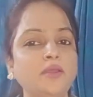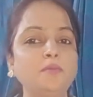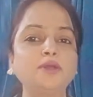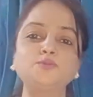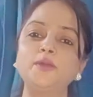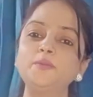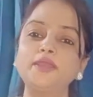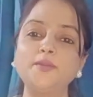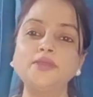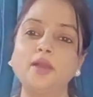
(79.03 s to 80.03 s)
बचपन में
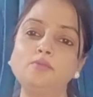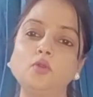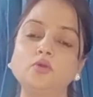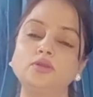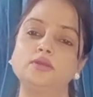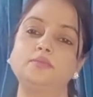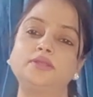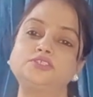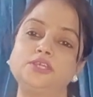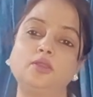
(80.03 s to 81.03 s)
कभी हम लोग
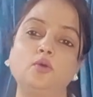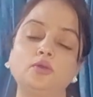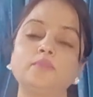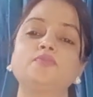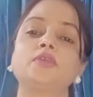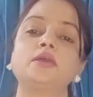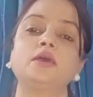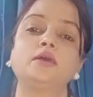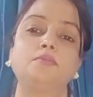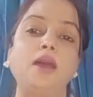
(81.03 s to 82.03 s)
बच्चे लोग
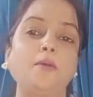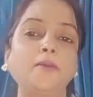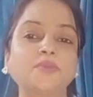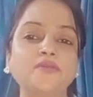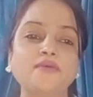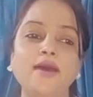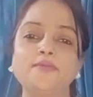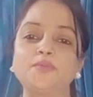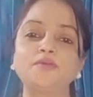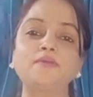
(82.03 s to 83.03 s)
माँ बाप के साथ
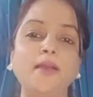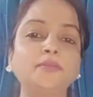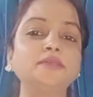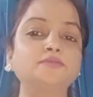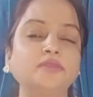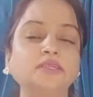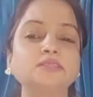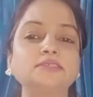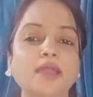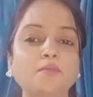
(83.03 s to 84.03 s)
अपने फैमिली
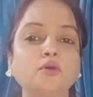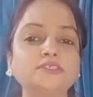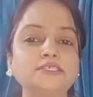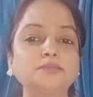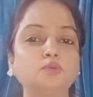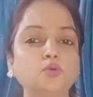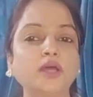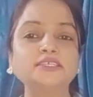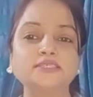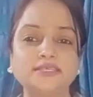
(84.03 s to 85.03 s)
फ्रेंड्स या मौसी बुआ
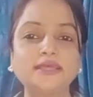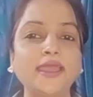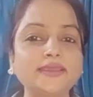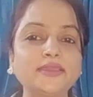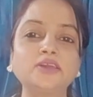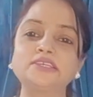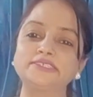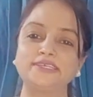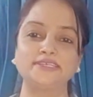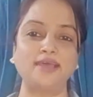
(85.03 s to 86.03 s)
चाचा ताया के घर
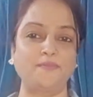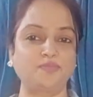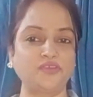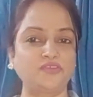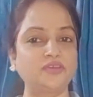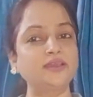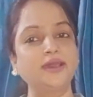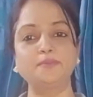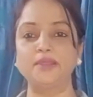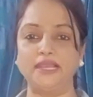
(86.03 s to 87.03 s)
किसी के साथ किसी के
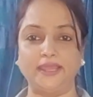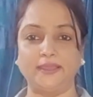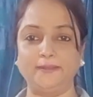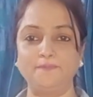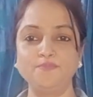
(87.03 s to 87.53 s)
घर मिलने गए